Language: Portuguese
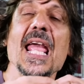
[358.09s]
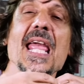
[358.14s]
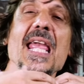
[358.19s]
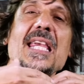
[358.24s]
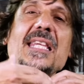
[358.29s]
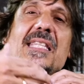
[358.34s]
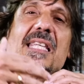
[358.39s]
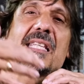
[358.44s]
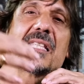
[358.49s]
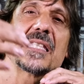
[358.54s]

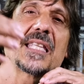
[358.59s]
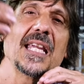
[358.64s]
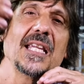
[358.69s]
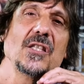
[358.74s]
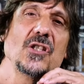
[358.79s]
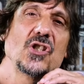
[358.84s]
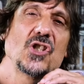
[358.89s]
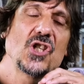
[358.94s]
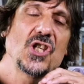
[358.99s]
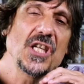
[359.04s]
e se
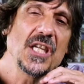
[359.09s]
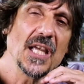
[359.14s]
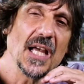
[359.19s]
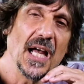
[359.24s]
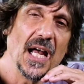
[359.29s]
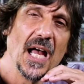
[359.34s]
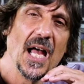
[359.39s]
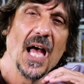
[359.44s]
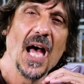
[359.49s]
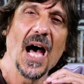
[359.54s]

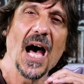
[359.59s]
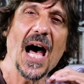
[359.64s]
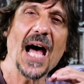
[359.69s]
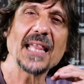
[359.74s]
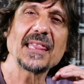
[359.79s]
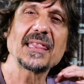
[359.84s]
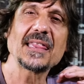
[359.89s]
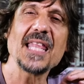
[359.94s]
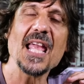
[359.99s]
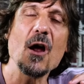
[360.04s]
estendia
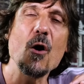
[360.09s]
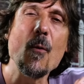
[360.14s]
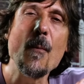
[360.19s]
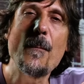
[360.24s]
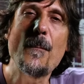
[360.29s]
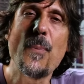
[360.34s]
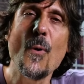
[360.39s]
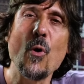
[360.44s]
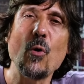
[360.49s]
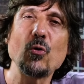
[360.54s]
até um
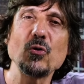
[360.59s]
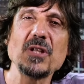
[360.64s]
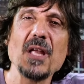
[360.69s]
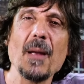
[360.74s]
pouco